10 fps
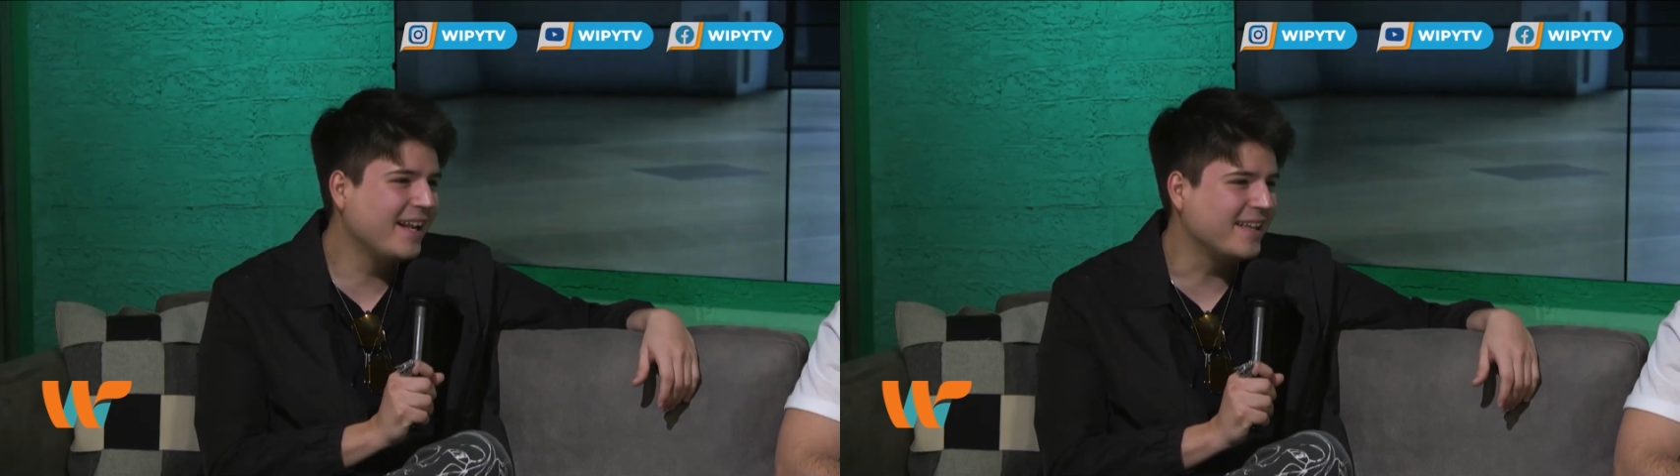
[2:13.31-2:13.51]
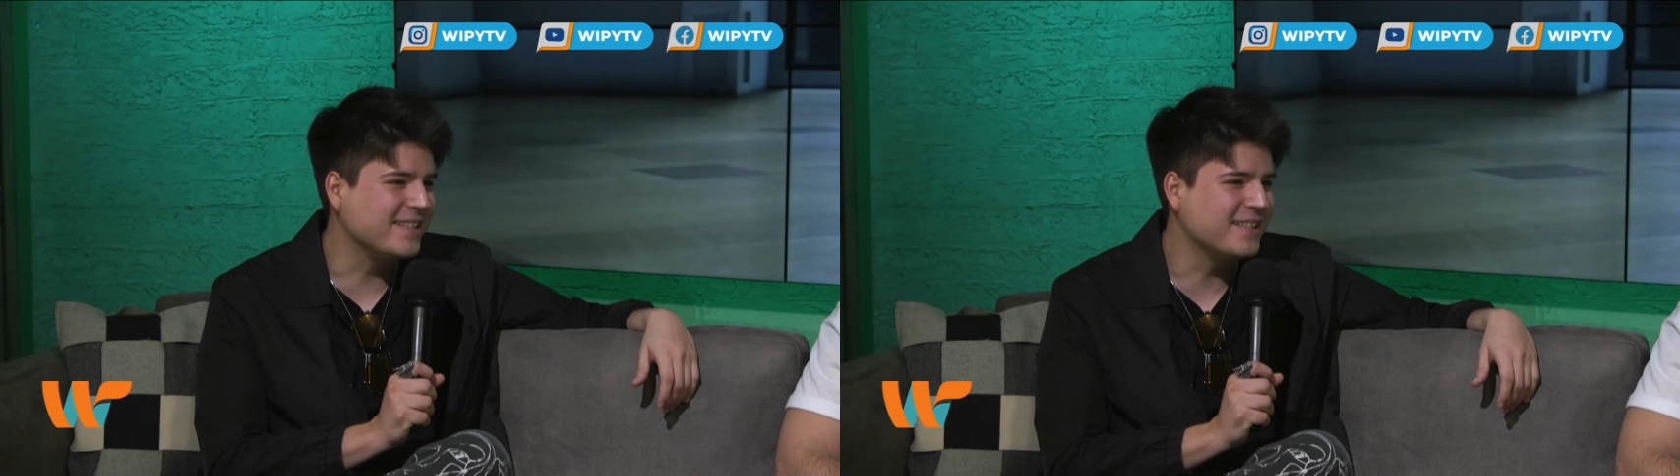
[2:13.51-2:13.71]

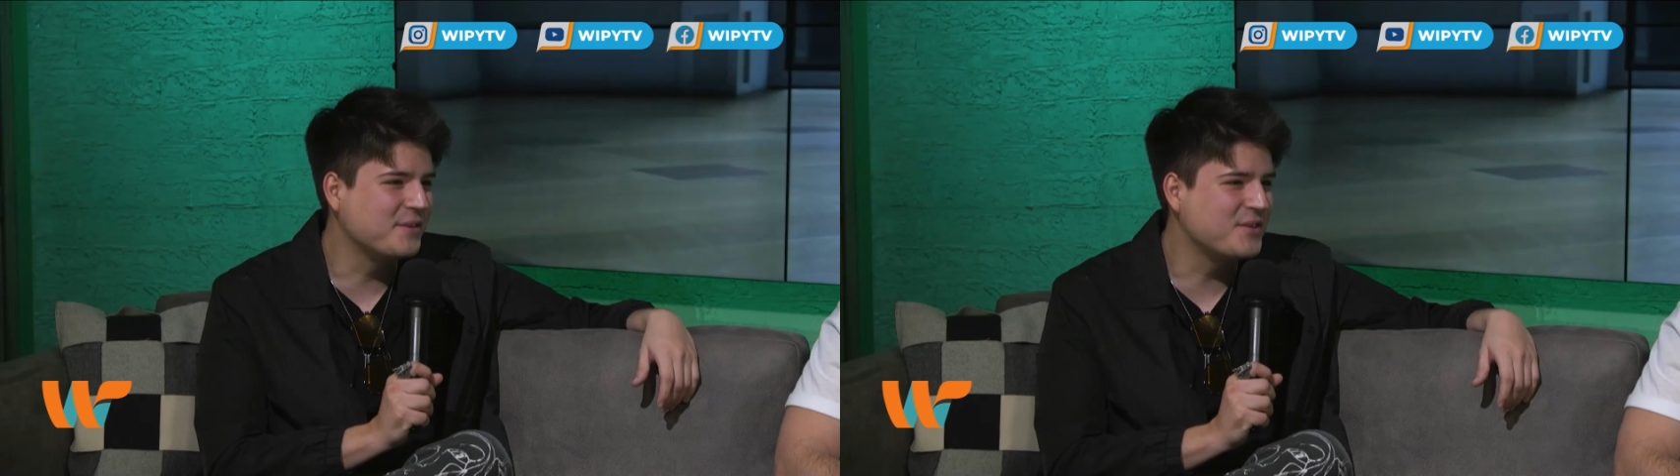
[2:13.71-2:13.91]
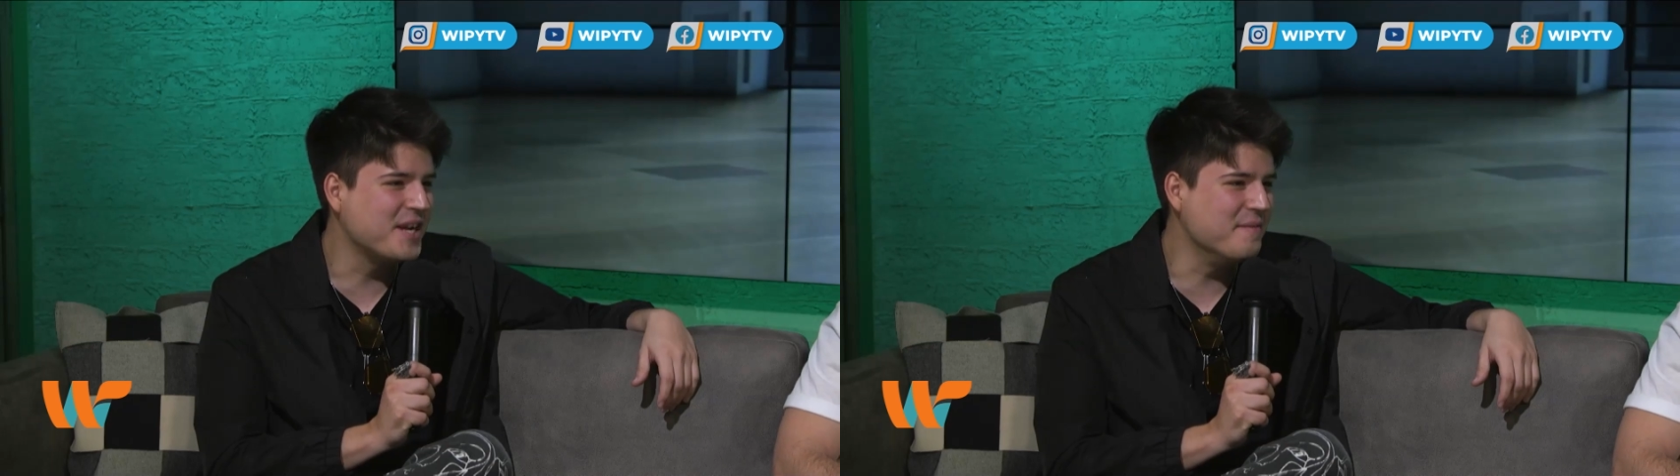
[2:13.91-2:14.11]
que se
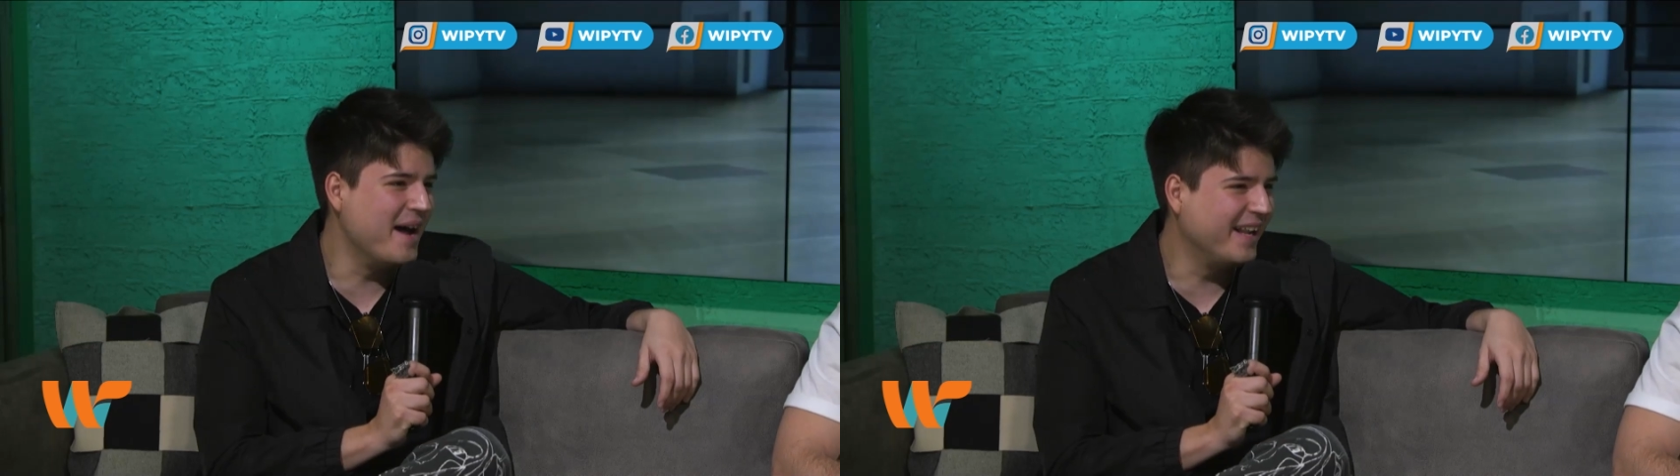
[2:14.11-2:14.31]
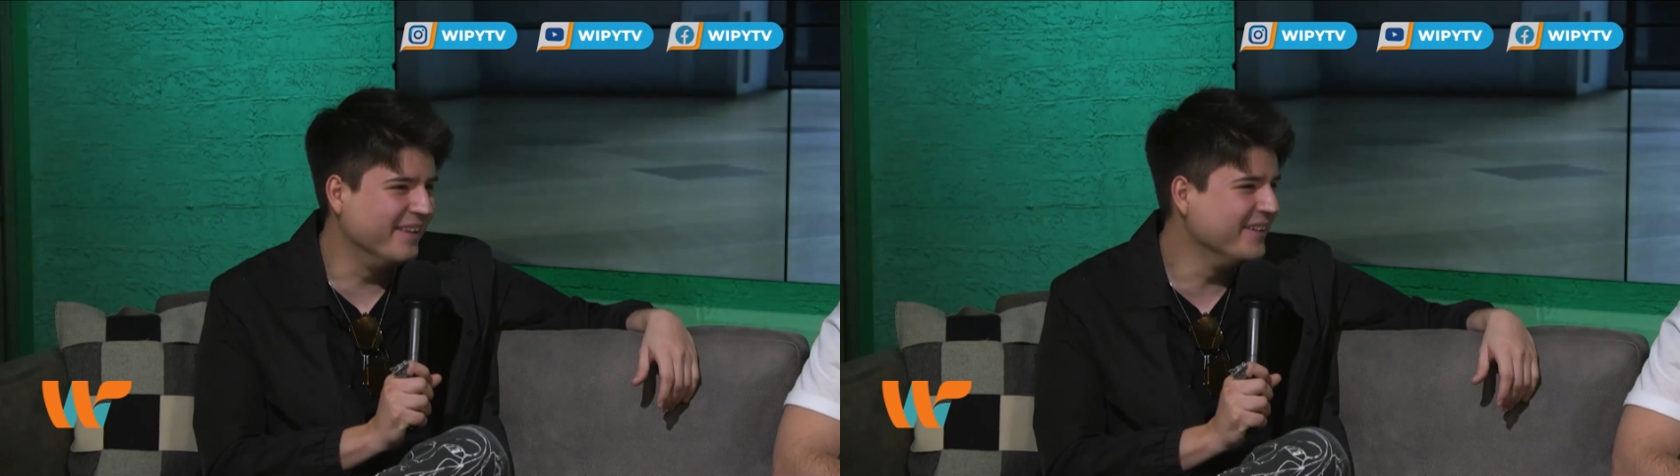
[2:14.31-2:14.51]
escuche
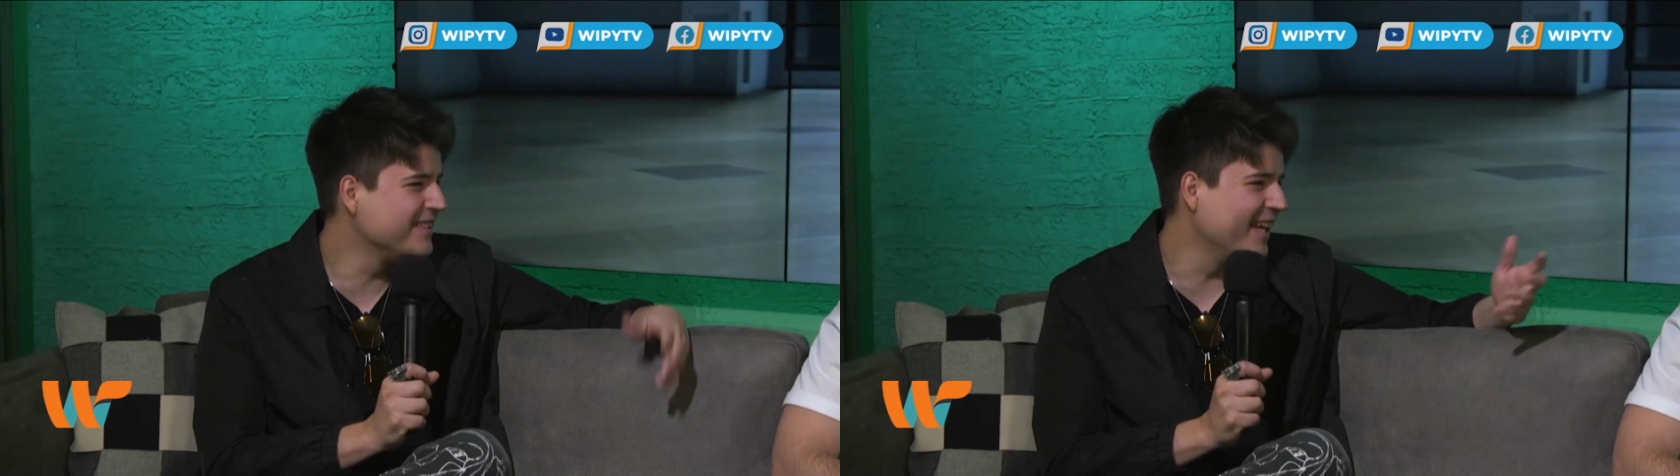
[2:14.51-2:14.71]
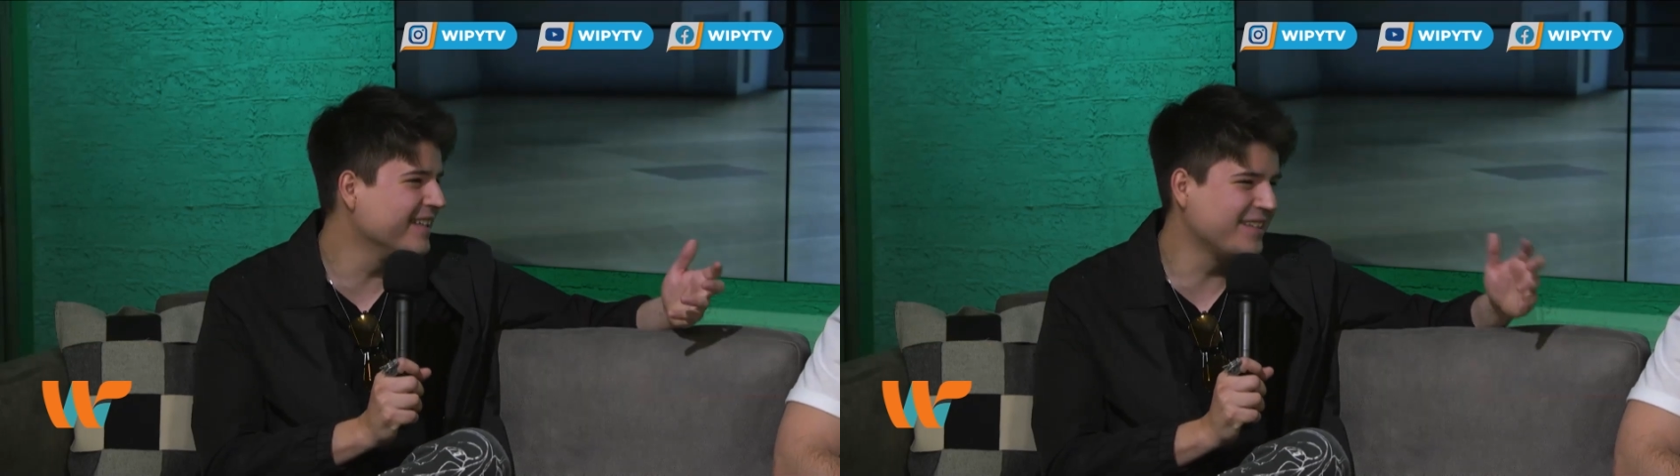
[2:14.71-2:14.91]
mal, ¿no? O
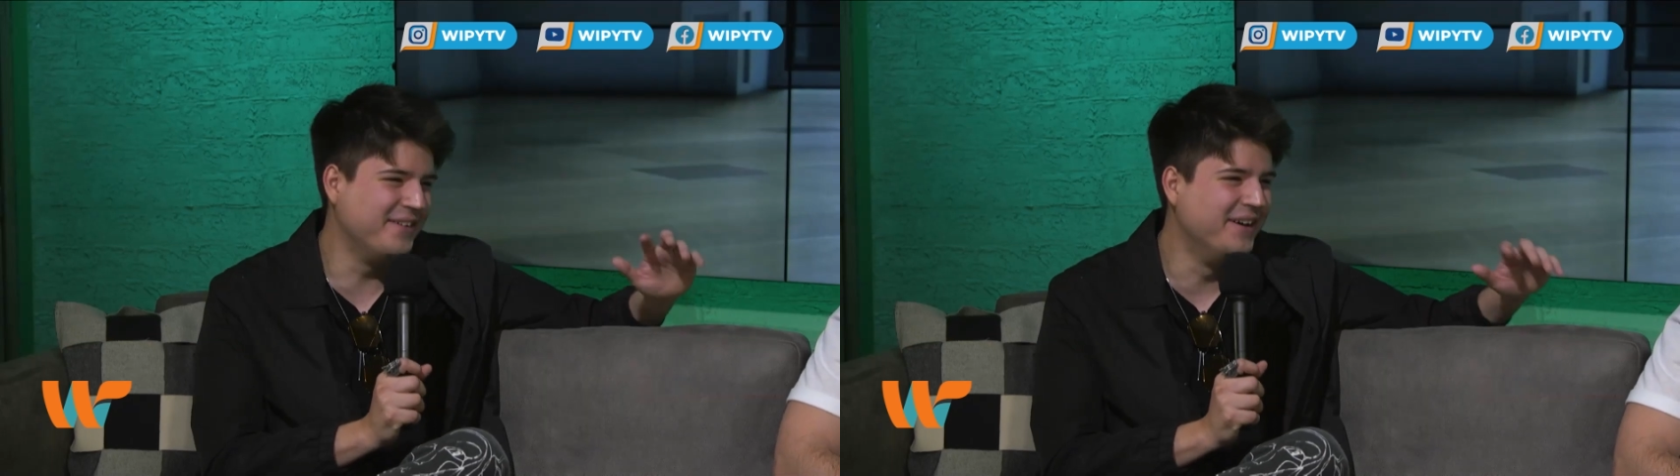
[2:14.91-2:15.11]
sea, es como,